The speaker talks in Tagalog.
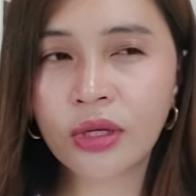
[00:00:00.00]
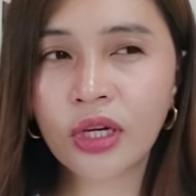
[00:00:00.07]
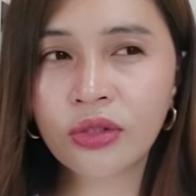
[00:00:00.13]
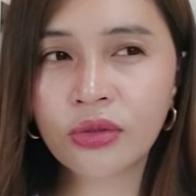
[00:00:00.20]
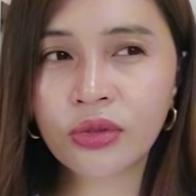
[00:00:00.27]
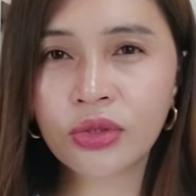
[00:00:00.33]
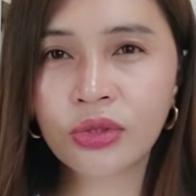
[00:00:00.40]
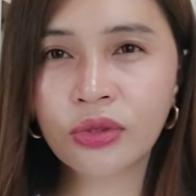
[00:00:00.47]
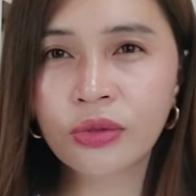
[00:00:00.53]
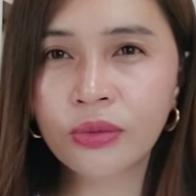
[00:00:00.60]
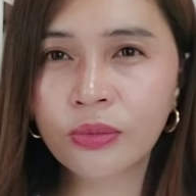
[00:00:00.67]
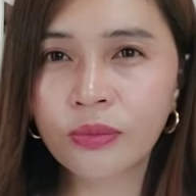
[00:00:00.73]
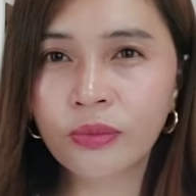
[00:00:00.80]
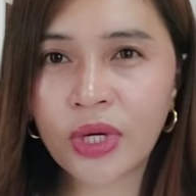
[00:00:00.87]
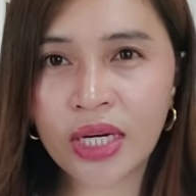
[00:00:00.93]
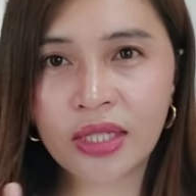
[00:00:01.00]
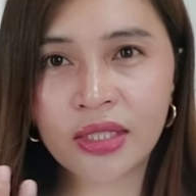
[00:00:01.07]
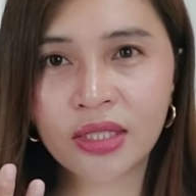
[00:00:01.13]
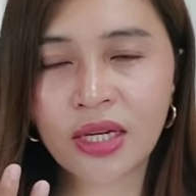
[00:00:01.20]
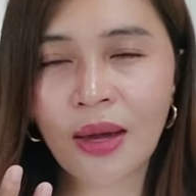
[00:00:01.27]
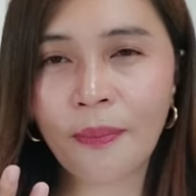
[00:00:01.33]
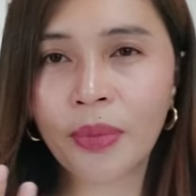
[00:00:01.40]
Ganun yung
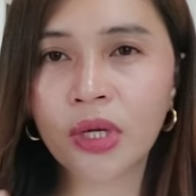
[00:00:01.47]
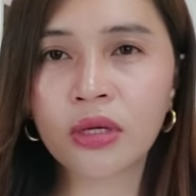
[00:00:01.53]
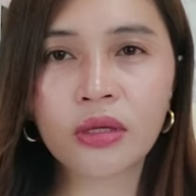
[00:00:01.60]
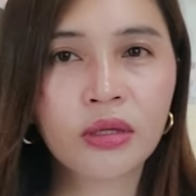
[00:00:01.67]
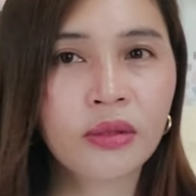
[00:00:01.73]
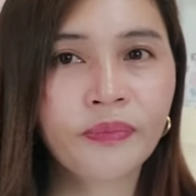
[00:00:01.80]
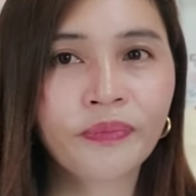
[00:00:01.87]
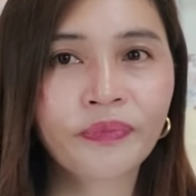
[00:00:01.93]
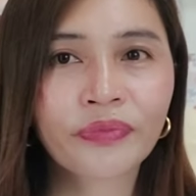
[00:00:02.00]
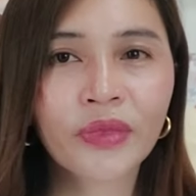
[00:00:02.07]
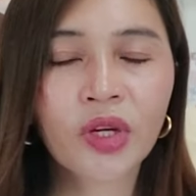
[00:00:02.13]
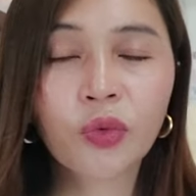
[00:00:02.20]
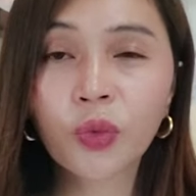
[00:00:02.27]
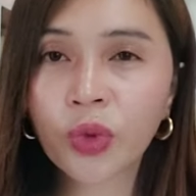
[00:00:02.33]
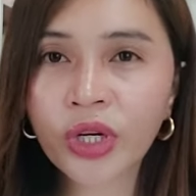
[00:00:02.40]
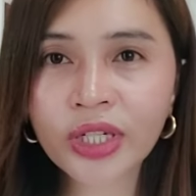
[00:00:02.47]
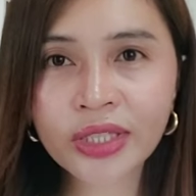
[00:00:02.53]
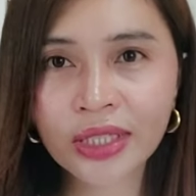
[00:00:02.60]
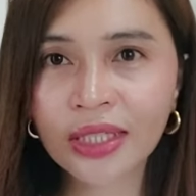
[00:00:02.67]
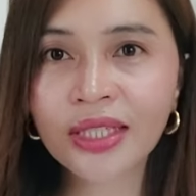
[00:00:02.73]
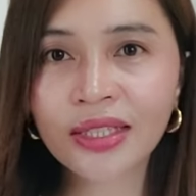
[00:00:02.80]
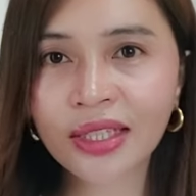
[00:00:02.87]
price niya. Pero,
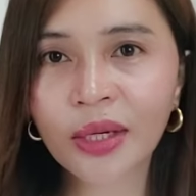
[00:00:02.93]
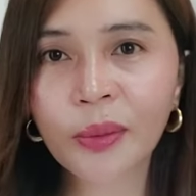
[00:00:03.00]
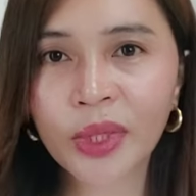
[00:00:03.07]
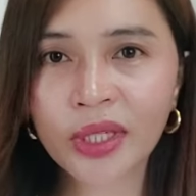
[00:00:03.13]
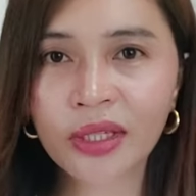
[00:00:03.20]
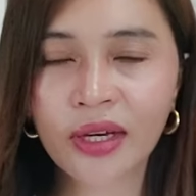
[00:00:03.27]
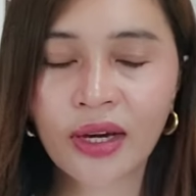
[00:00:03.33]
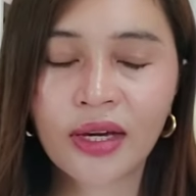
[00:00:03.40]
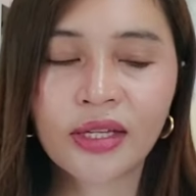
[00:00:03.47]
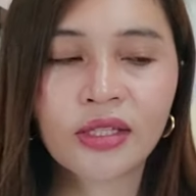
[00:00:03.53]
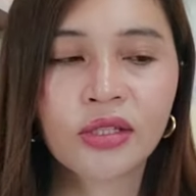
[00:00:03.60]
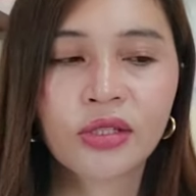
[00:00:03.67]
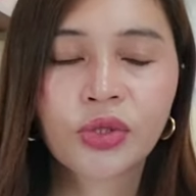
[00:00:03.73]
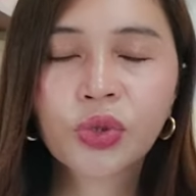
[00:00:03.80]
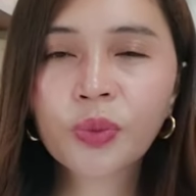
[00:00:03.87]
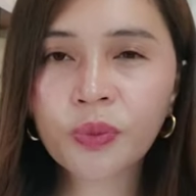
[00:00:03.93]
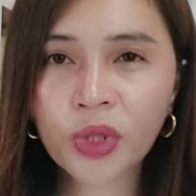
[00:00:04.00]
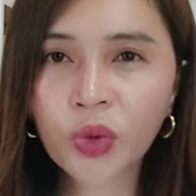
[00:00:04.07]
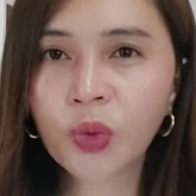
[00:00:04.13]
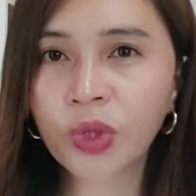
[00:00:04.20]
worth it naman guys. Super